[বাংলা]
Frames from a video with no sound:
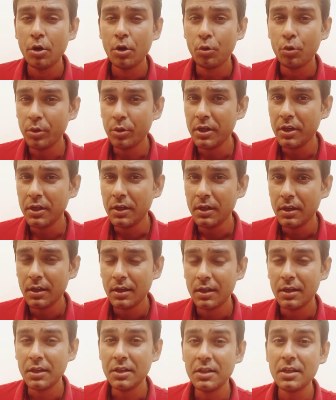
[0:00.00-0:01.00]
উনি
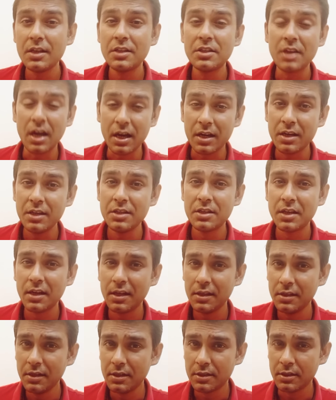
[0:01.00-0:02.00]
নিজের চাকরি ছেড়ে
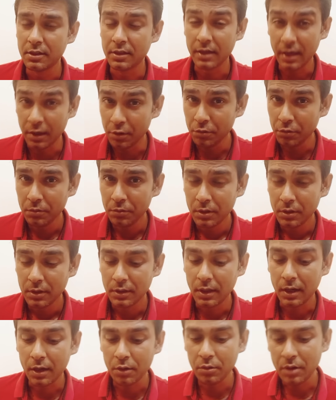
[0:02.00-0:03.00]
দিয়েছেন কেন
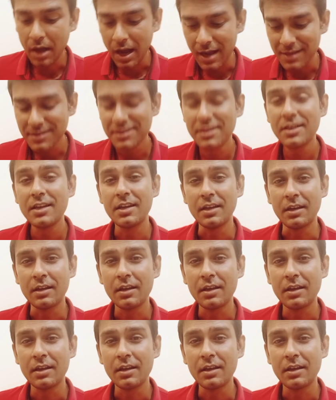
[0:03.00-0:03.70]
তার কারণ আজকে